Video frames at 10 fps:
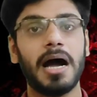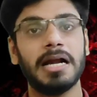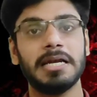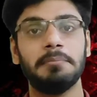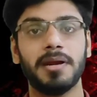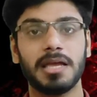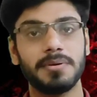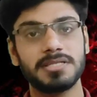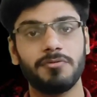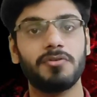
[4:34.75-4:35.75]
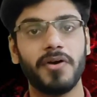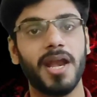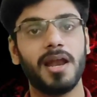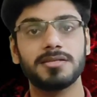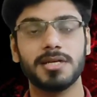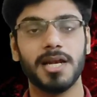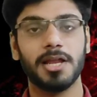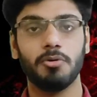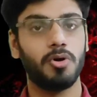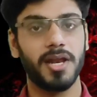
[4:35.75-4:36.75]
आठ नंबर के में सिर्फ एक फाइनल आंसर
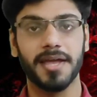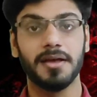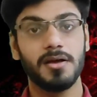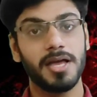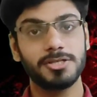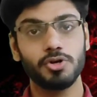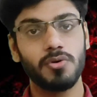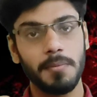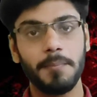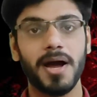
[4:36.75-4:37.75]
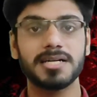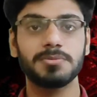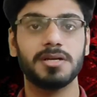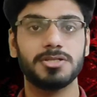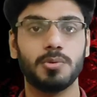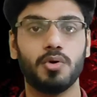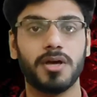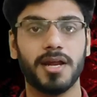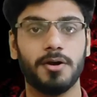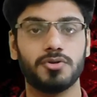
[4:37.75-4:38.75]
लिखना बोल नहीं इंस्टीट्यूट हमें पार्ट्स में
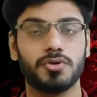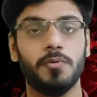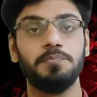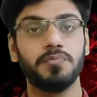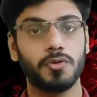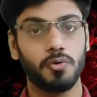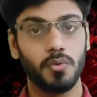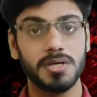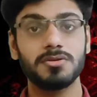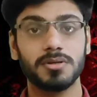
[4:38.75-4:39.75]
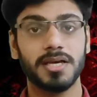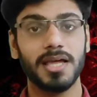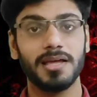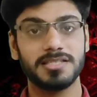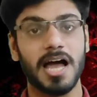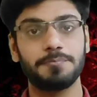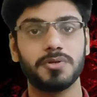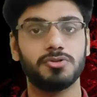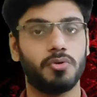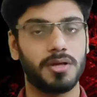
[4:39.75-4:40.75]
डिस्ट्रीब्यूट करेगा उसको तो इसके हिसाब
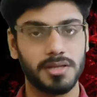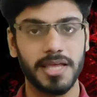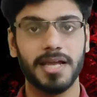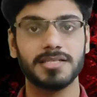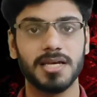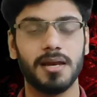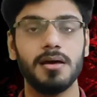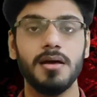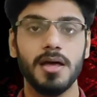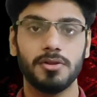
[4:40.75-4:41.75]
से थोड़ा देख के चलना